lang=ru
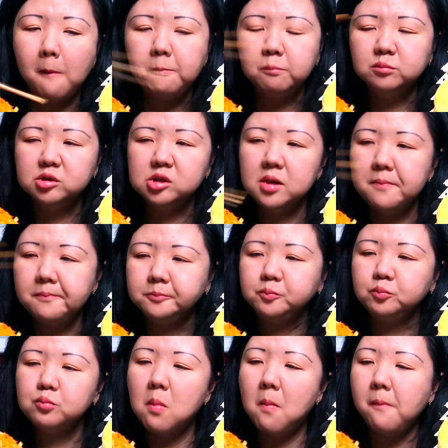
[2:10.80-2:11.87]
мы
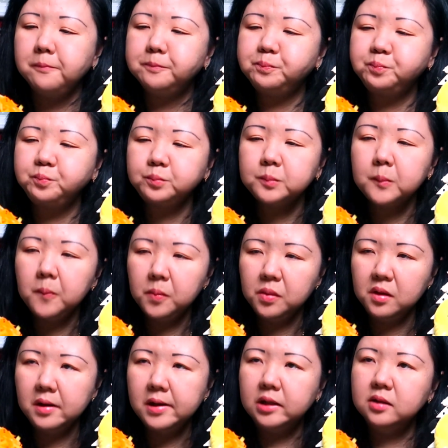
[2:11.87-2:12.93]

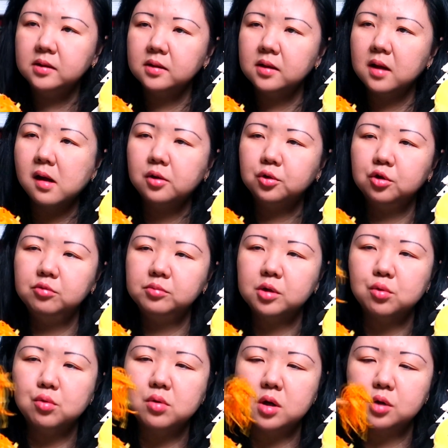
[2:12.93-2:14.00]
иногда готовим
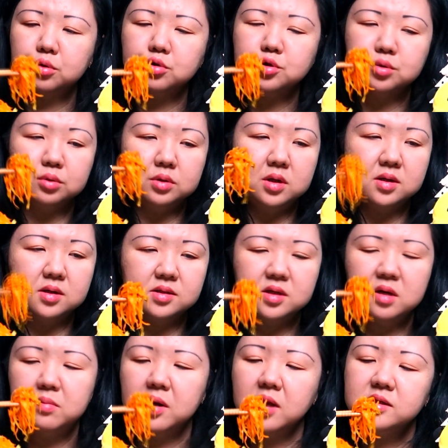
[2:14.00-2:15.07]
такую картошку для
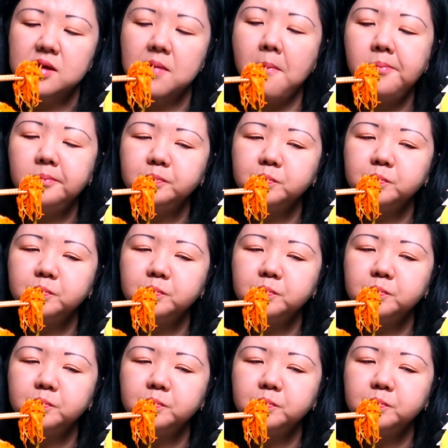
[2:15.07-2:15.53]
разнообразия.